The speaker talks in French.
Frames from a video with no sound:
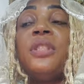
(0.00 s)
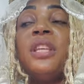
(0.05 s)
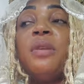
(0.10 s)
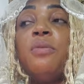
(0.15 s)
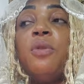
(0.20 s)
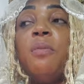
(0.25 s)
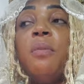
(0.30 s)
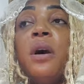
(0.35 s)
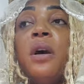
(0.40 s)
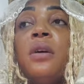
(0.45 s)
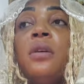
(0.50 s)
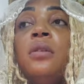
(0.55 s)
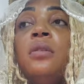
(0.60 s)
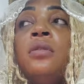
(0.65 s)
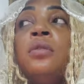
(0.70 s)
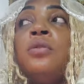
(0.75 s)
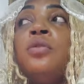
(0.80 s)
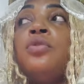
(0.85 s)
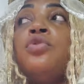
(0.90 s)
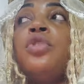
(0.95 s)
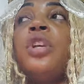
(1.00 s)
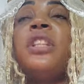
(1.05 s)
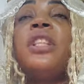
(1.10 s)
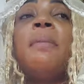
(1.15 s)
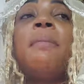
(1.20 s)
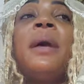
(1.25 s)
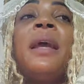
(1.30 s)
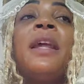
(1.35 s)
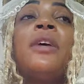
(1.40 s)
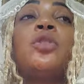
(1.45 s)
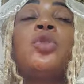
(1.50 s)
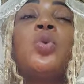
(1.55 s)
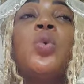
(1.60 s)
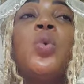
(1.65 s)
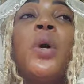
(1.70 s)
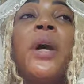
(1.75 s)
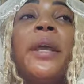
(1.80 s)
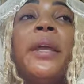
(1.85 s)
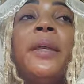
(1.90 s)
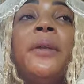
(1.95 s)
Deuxièmement, tu étais mal
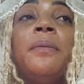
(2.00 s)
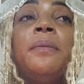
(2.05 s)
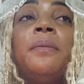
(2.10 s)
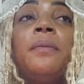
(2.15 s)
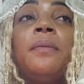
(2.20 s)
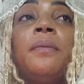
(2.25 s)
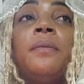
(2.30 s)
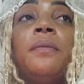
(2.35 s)
entouré.